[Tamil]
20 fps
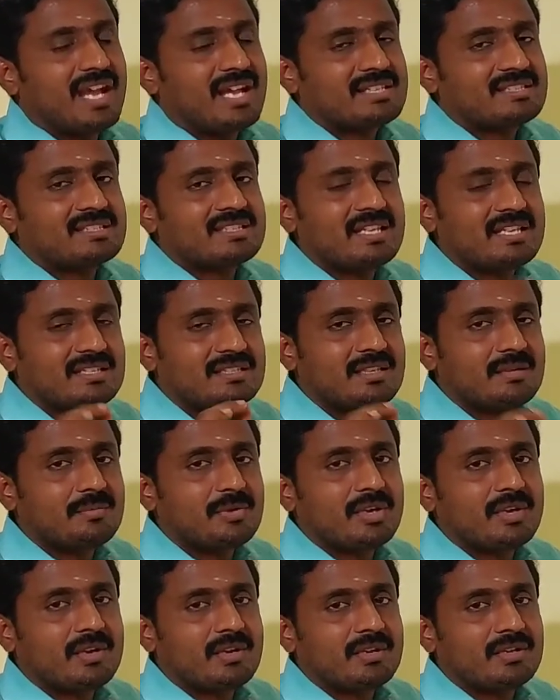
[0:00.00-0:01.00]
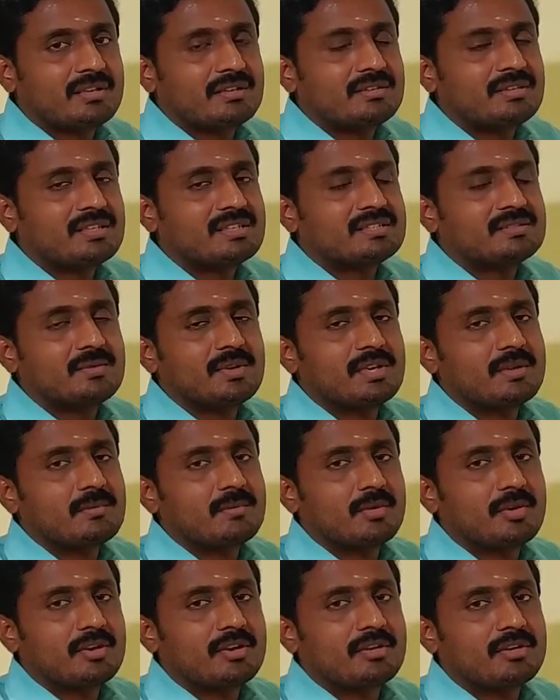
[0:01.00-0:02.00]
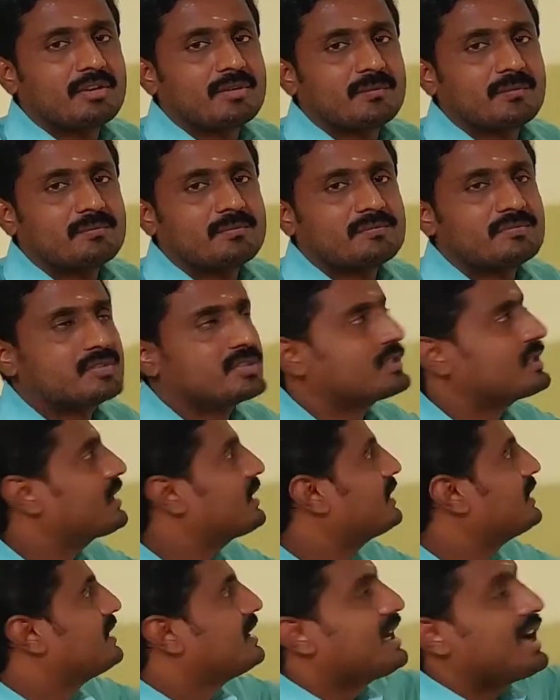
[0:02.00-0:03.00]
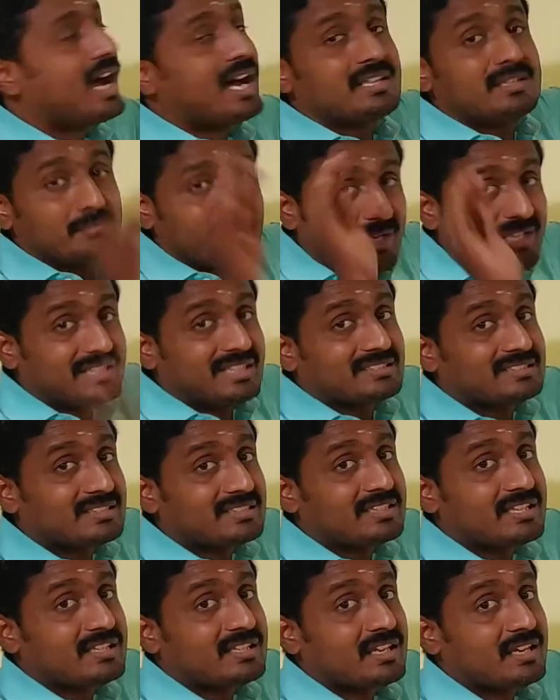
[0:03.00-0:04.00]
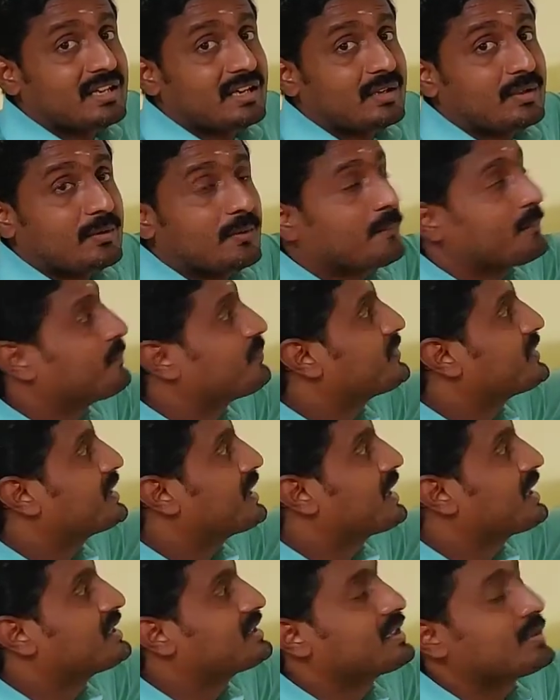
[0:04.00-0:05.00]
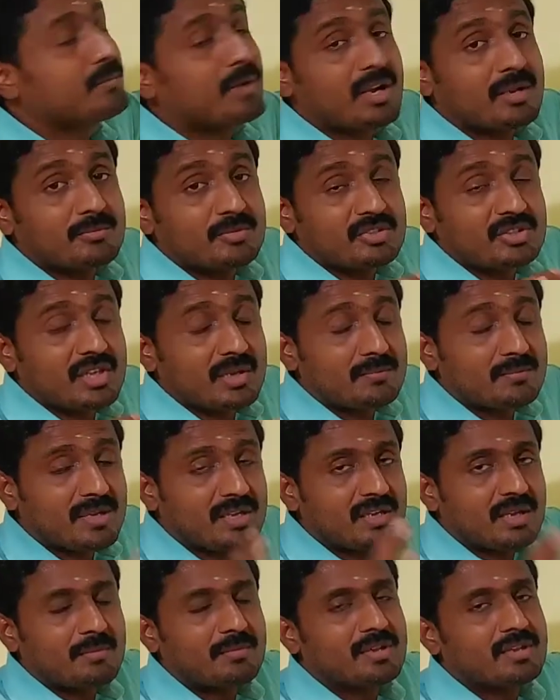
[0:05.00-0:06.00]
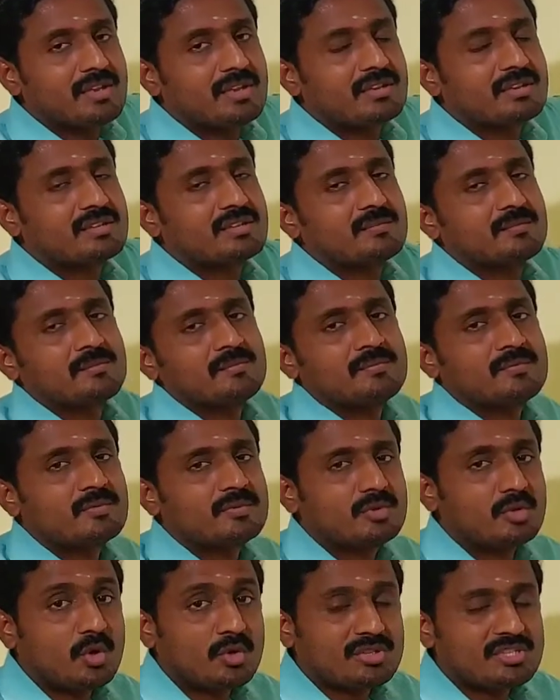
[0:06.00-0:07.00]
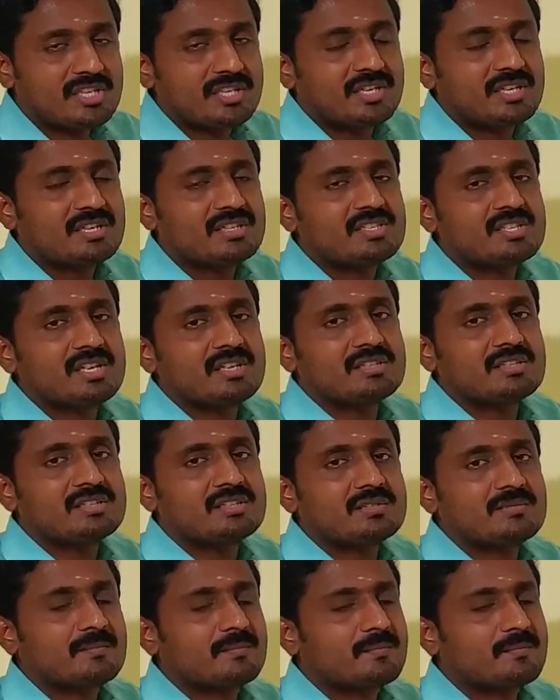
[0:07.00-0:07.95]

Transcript: ஆஸ் லைக் த பேரண்ட் தட் இஸ் வெரி இம்பார்ட்டண்ட் சரியா அது மைட்டசிஸில் தான் நடக்கும் நிலைத்த மரபுத்தன்மை அப்படிங்கிறது நோ ஜெனட்டிக் சேஞ்ச்